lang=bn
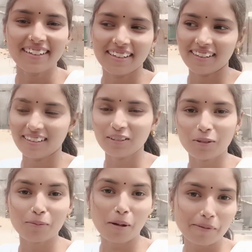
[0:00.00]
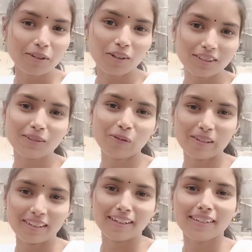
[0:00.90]
না তখন মামি
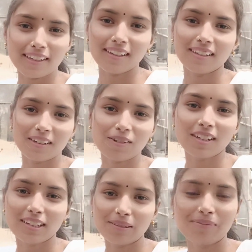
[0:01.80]
দরজা খুলছে না দেখি কি করা